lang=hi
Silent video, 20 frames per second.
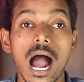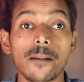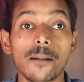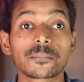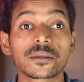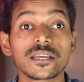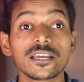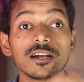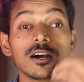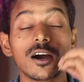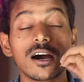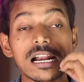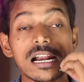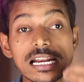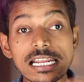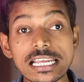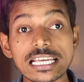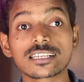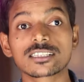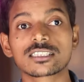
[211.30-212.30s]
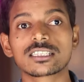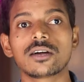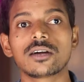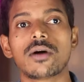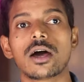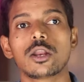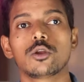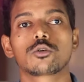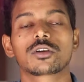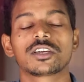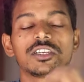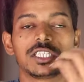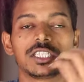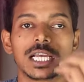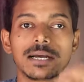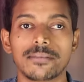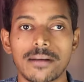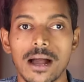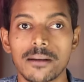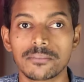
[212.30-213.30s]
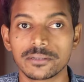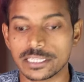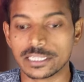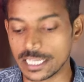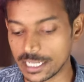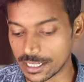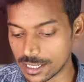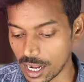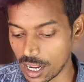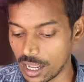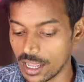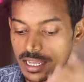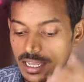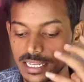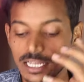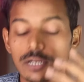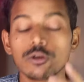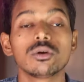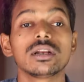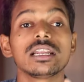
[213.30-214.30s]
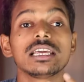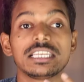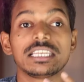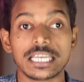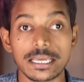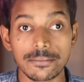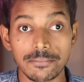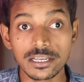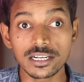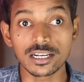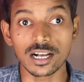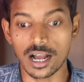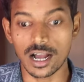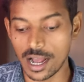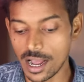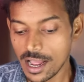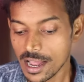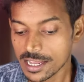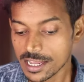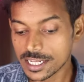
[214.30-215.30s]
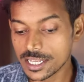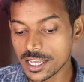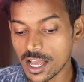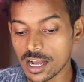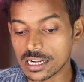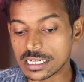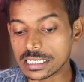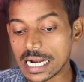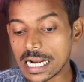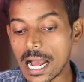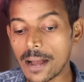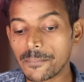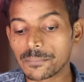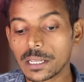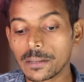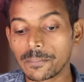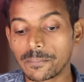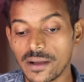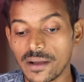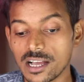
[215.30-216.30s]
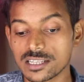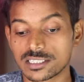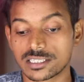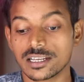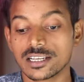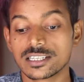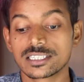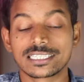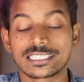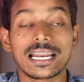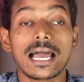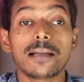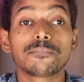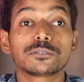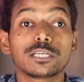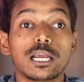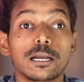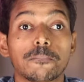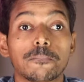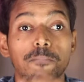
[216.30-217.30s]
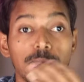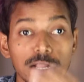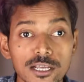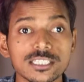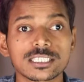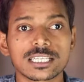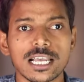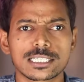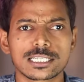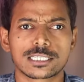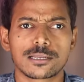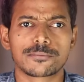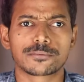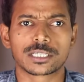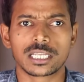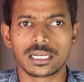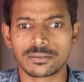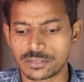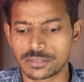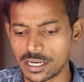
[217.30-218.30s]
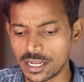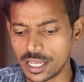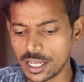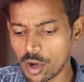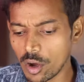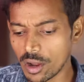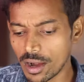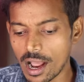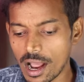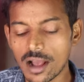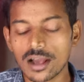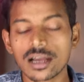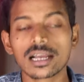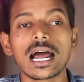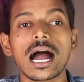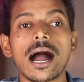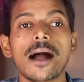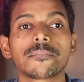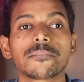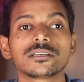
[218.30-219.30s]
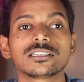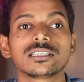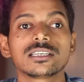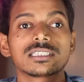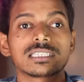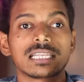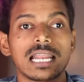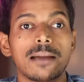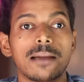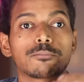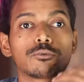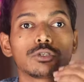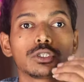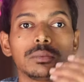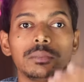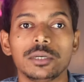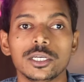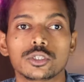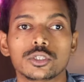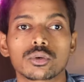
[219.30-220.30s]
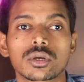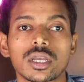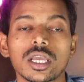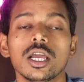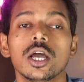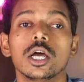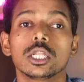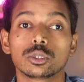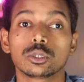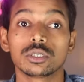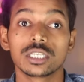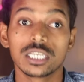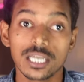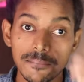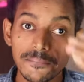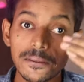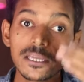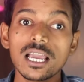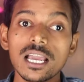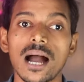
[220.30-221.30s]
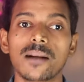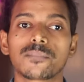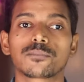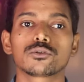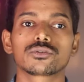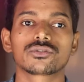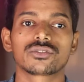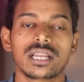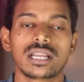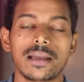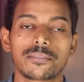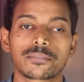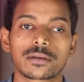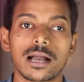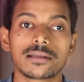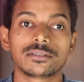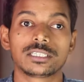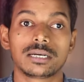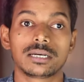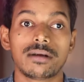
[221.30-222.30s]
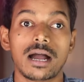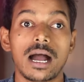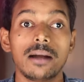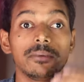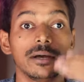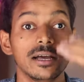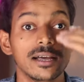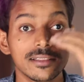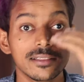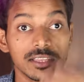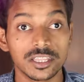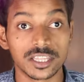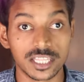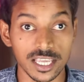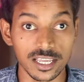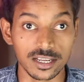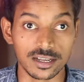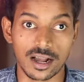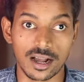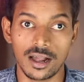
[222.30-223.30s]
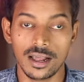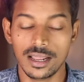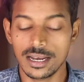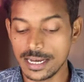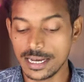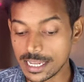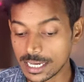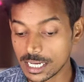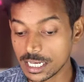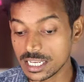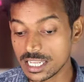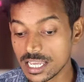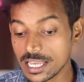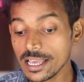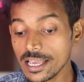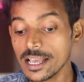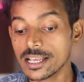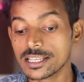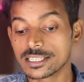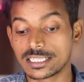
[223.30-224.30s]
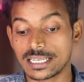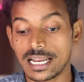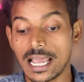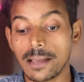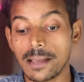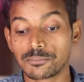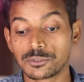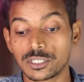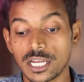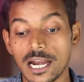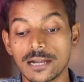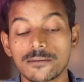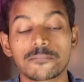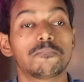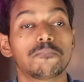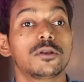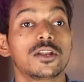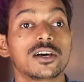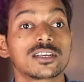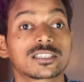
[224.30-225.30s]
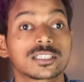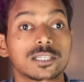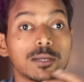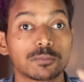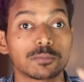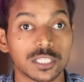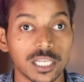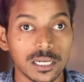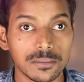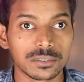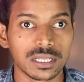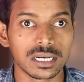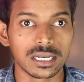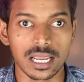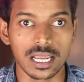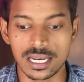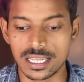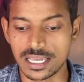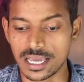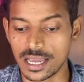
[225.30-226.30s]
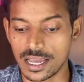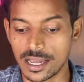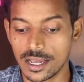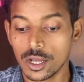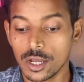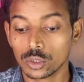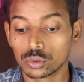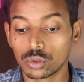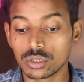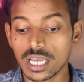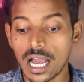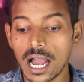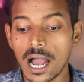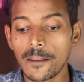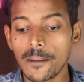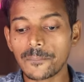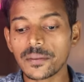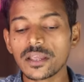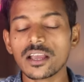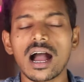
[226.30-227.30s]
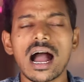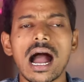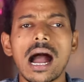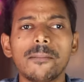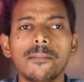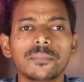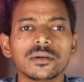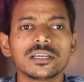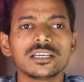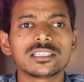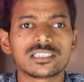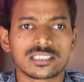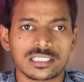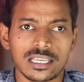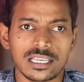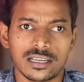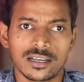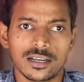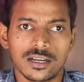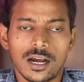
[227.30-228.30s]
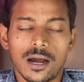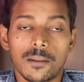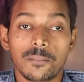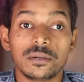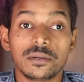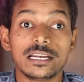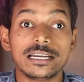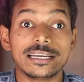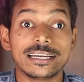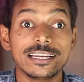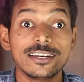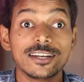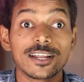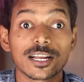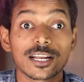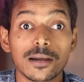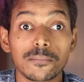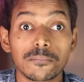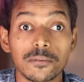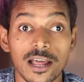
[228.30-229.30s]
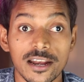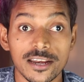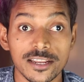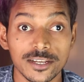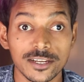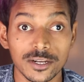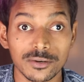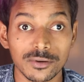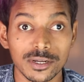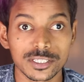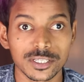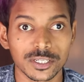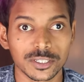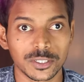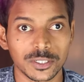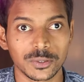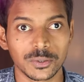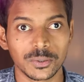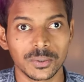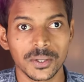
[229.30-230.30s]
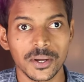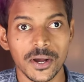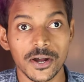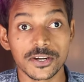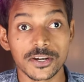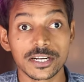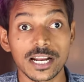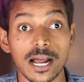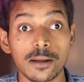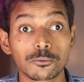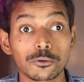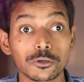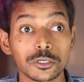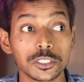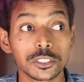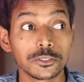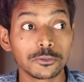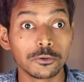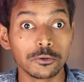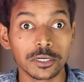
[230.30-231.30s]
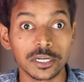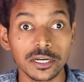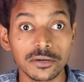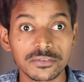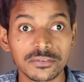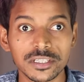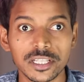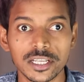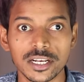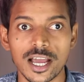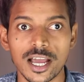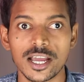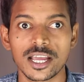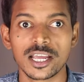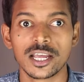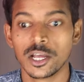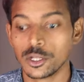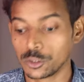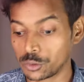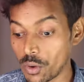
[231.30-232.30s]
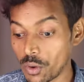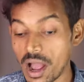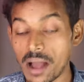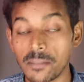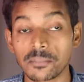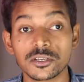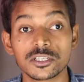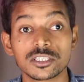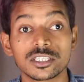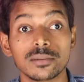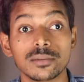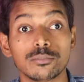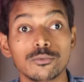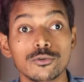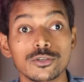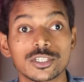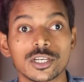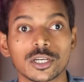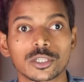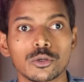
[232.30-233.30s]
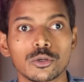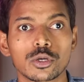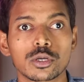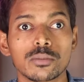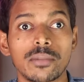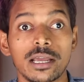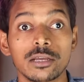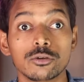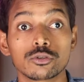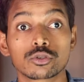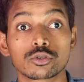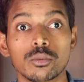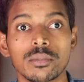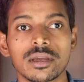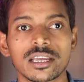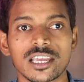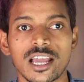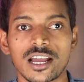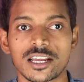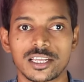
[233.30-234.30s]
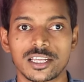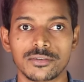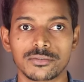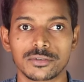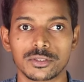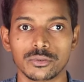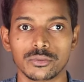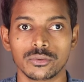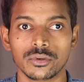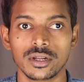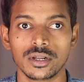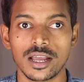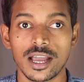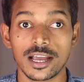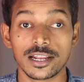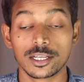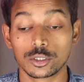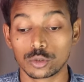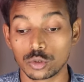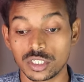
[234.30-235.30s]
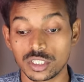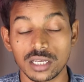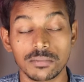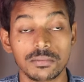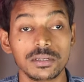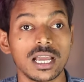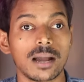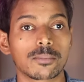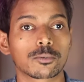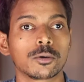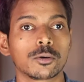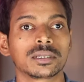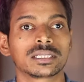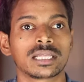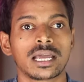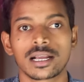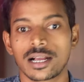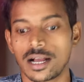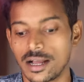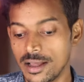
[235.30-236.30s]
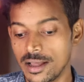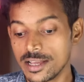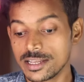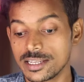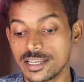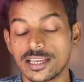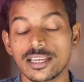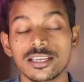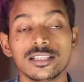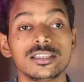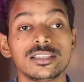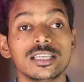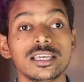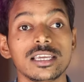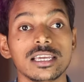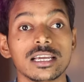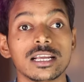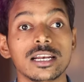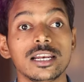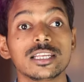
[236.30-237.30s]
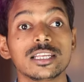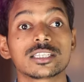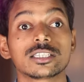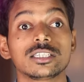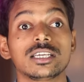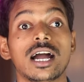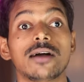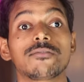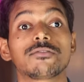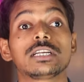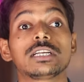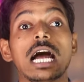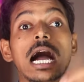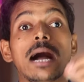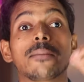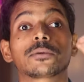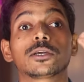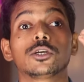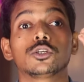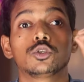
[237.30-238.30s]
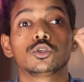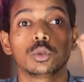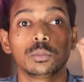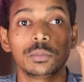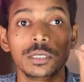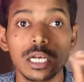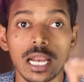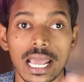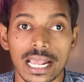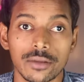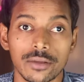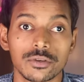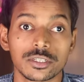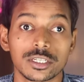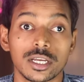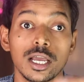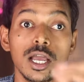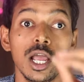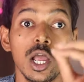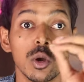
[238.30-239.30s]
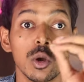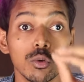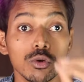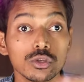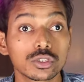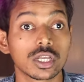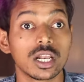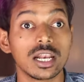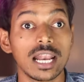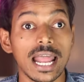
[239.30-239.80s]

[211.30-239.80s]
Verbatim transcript: आपके हर एक सवालों के जवाब देगा इन्होंने ये भी कहा कि अगर आपके पास स्नैपचैट प्लस का सब्सक्रिप्शन है और अगर आप इसे स्नैप कुछ भेजोगे तो ये भी आपको स्नैप का जवाब देगा लेकिन ये स्नैपचैट प्लस सब्सक्रिप्शन के लिए है तो यहाँ पर आप इससे अपने डिनर का प्लानिंग करवा सकते हो अगर आपको किसी को गिफ्ट देना है तो आप इससे पूछ सकते हो कि भाई उसको मैं क्या गिफ्ट दूँ है ना तो ये भी आपको बताएगा ये हिंदी इंग्लिश या फिर आपके जो भी लैंग्वेज है उस